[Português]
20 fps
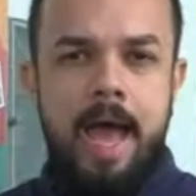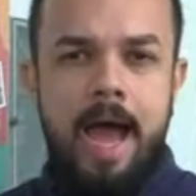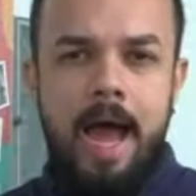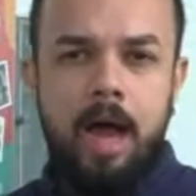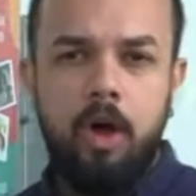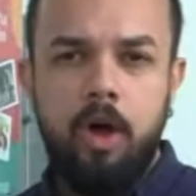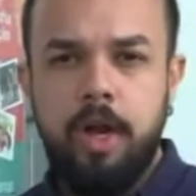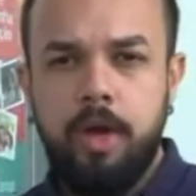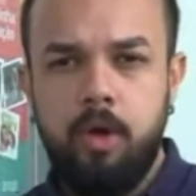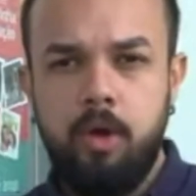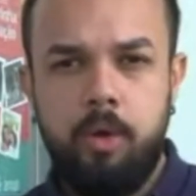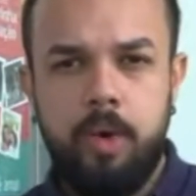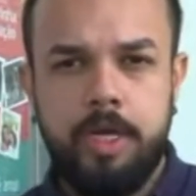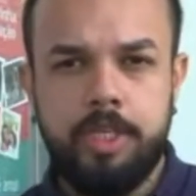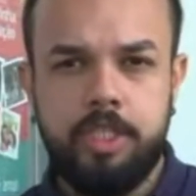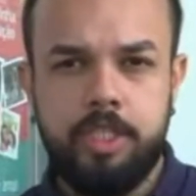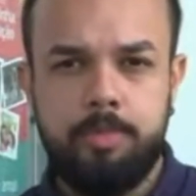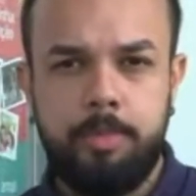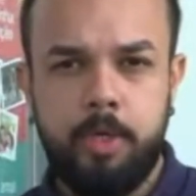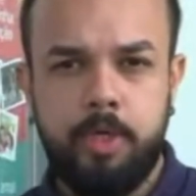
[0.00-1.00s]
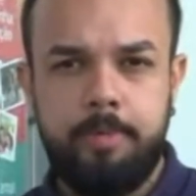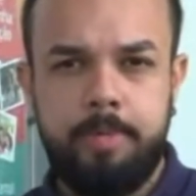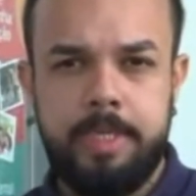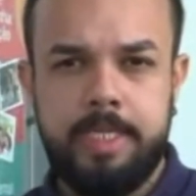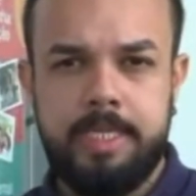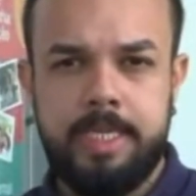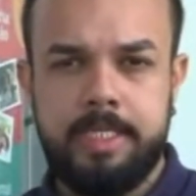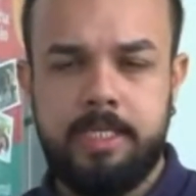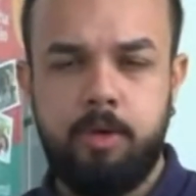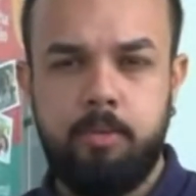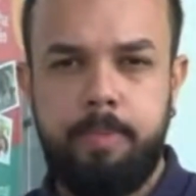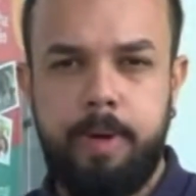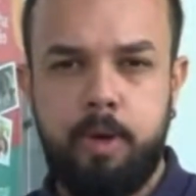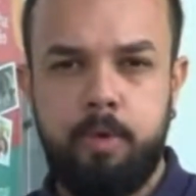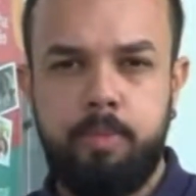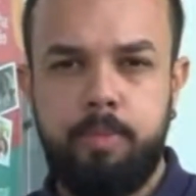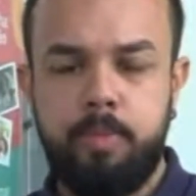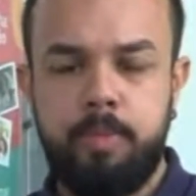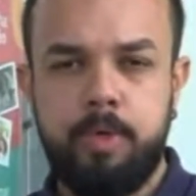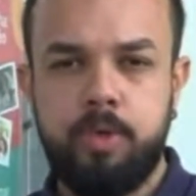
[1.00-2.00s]
Agora, com a disponibilização para
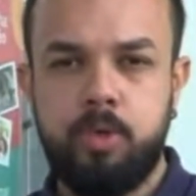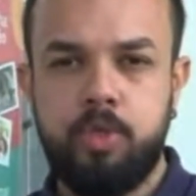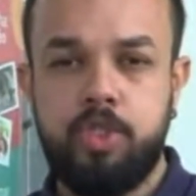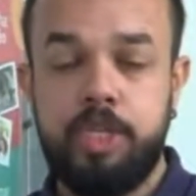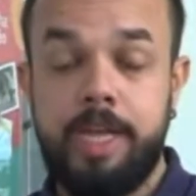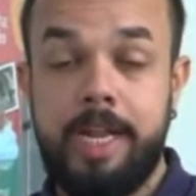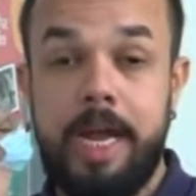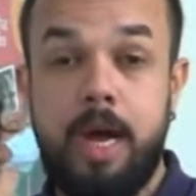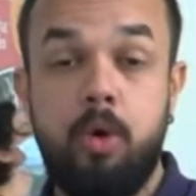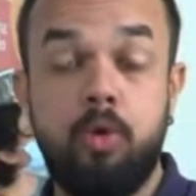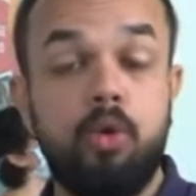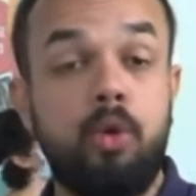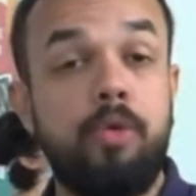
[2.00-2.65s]
o público geral,